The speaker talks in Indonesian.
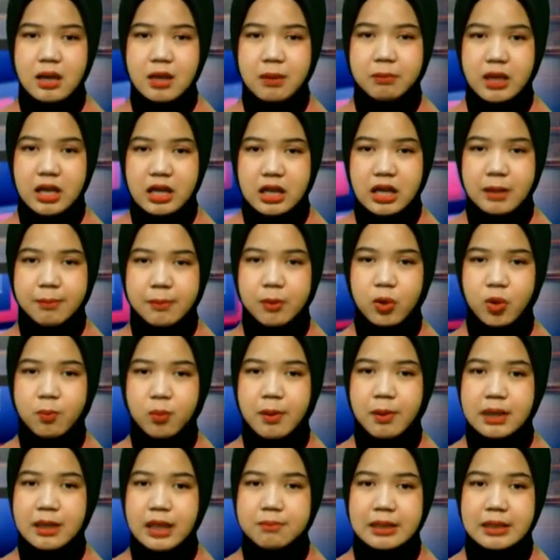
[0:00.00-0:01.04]
pihak KPU
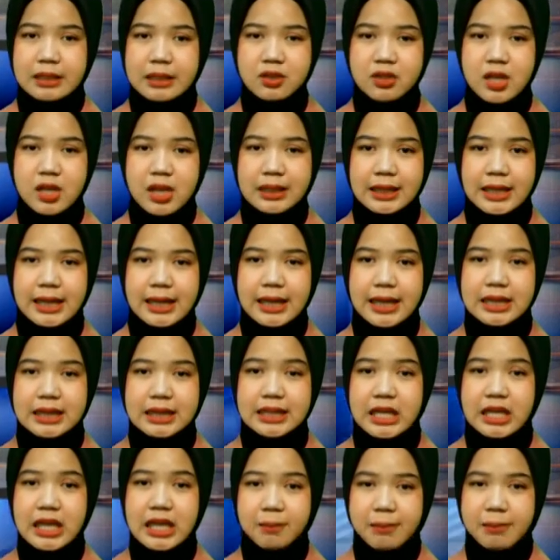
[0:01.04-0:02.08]
Palembang menyatakan
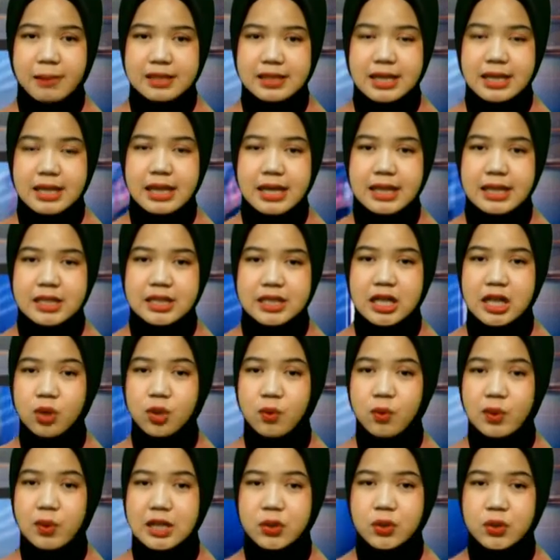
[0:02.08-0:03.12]
tiga pasangan calon
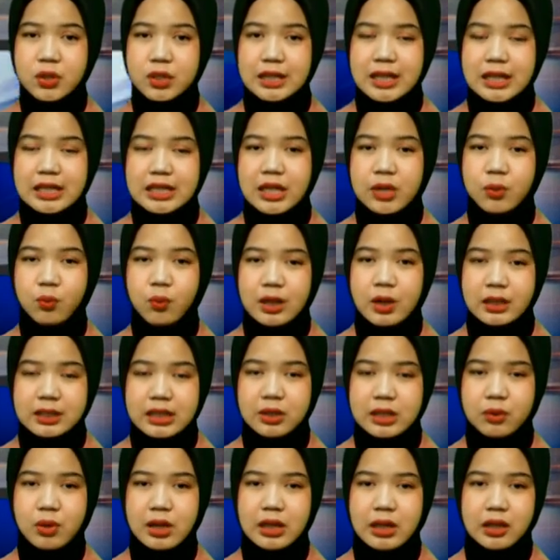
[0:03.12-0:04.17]
wali kota dan
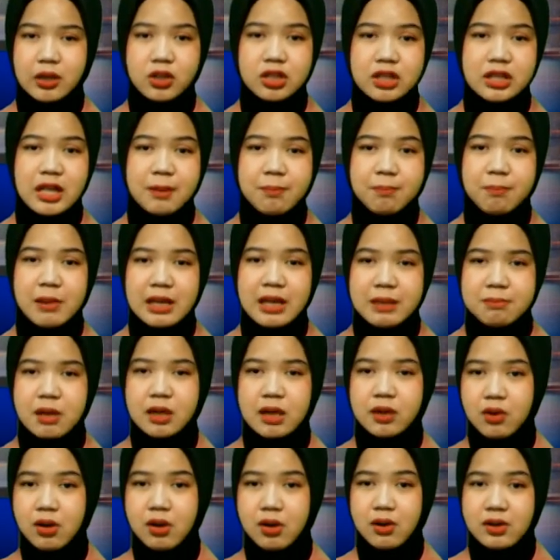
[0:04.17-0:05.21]
wakil wali kota Palembang
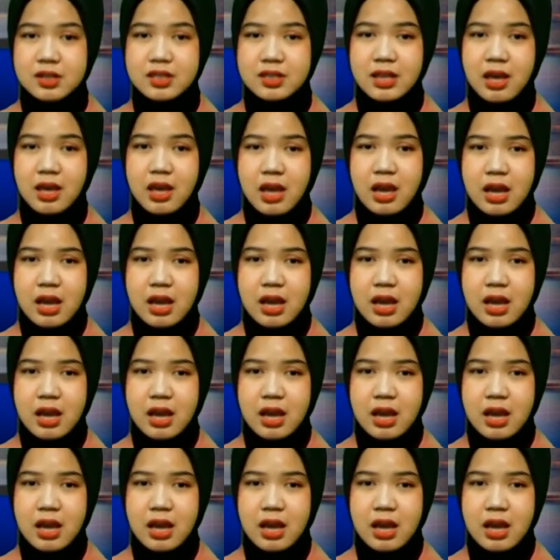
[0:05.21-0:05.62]
lolos